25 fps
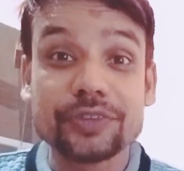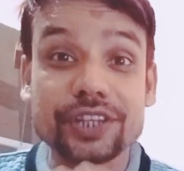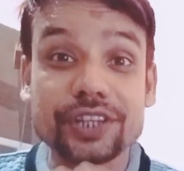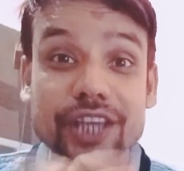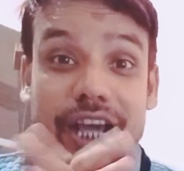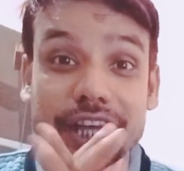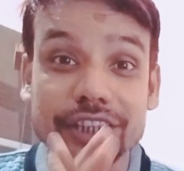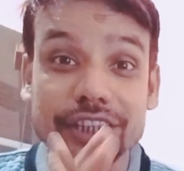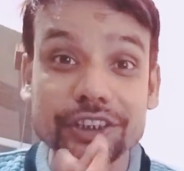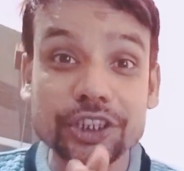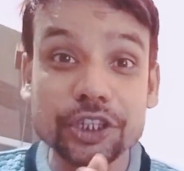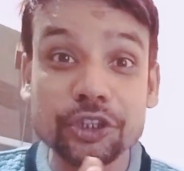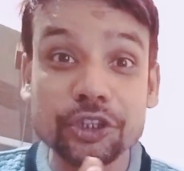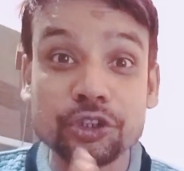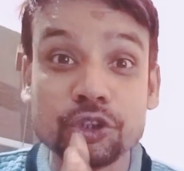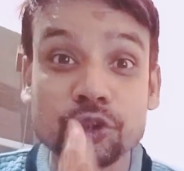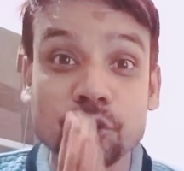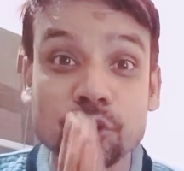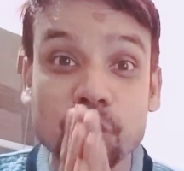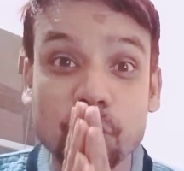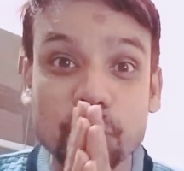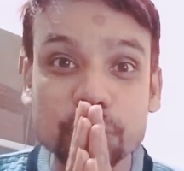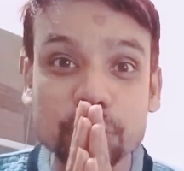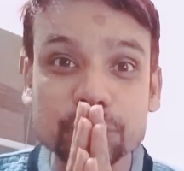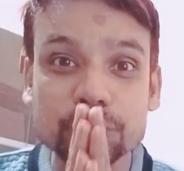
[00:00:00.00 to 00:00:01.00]
क्या ये
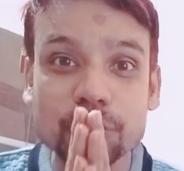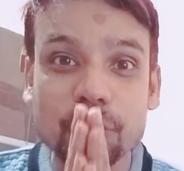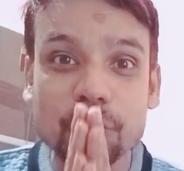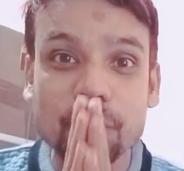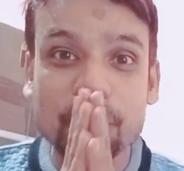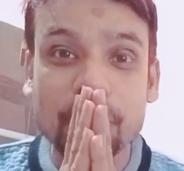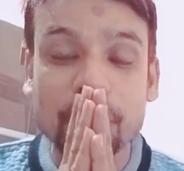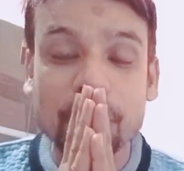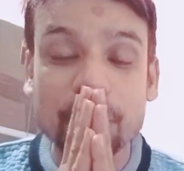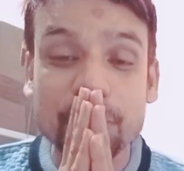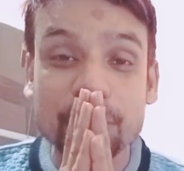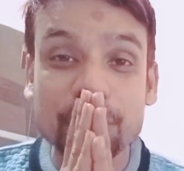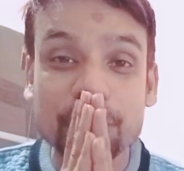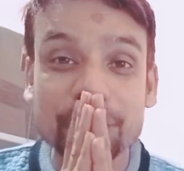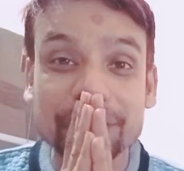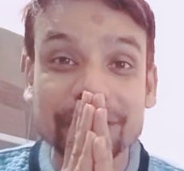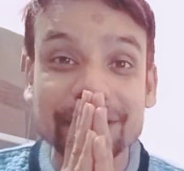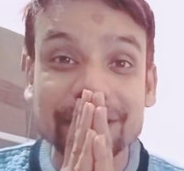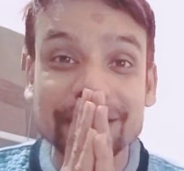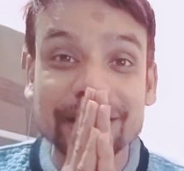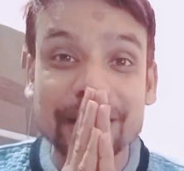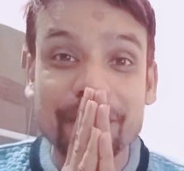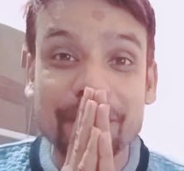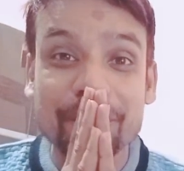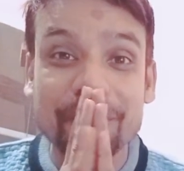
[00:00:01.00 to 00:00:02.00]
200 करोड़
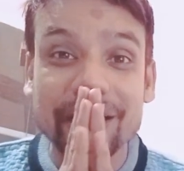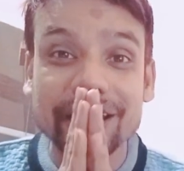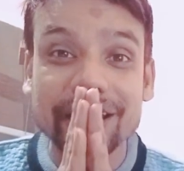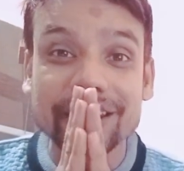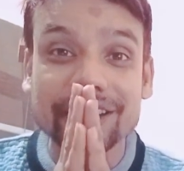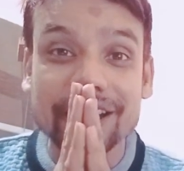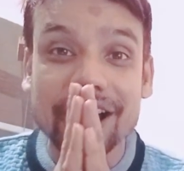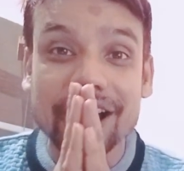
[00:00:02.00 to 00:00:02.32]
की कमाई